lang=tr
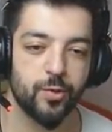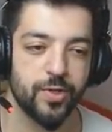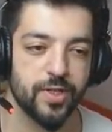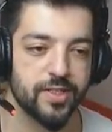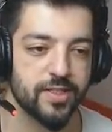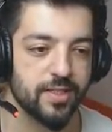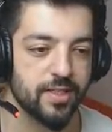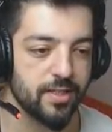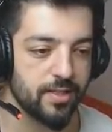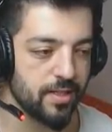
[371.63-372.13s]
bir oyun
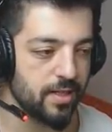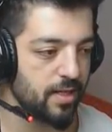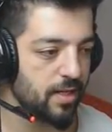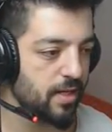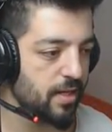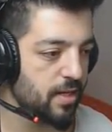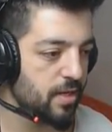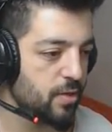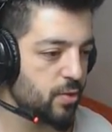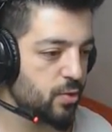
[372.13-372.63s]
atılır.
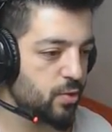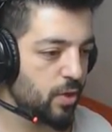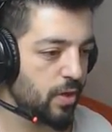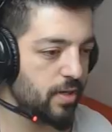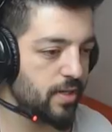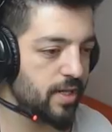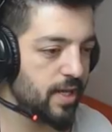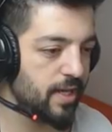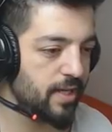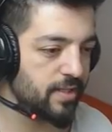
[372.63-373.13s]

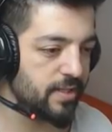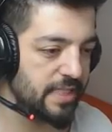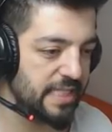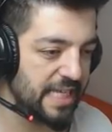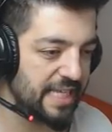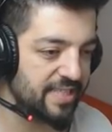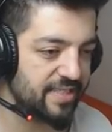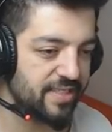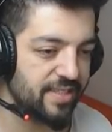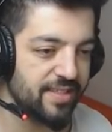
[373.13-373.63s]
Şöyle
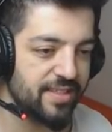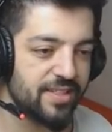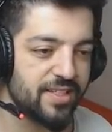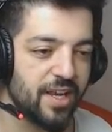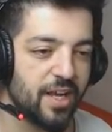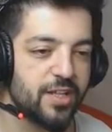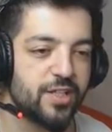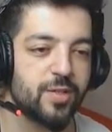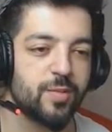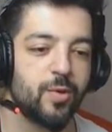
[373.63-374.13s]
keskin
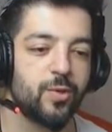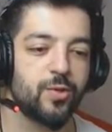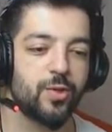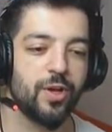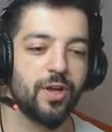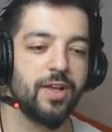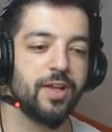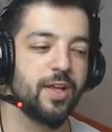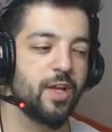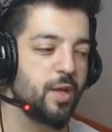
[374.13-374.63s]
nişancı
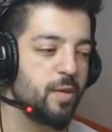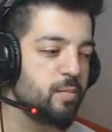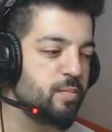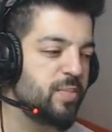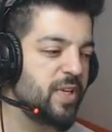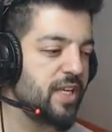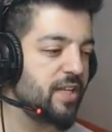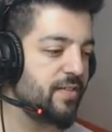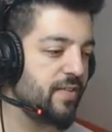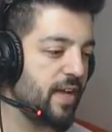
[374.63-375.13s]
modu
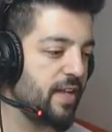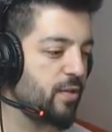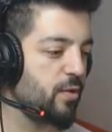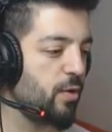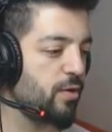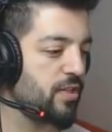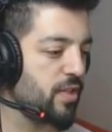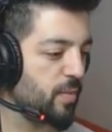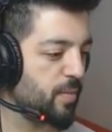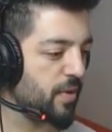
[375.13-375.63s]

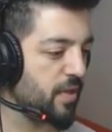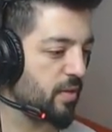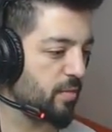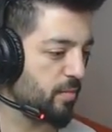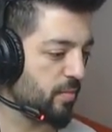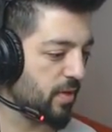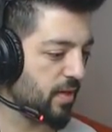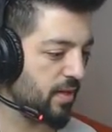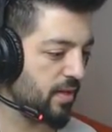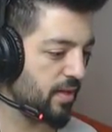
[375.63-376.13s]
1v4
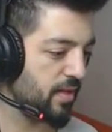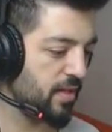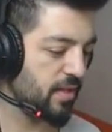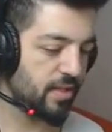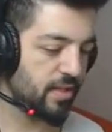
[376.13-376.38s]
yapalım mı?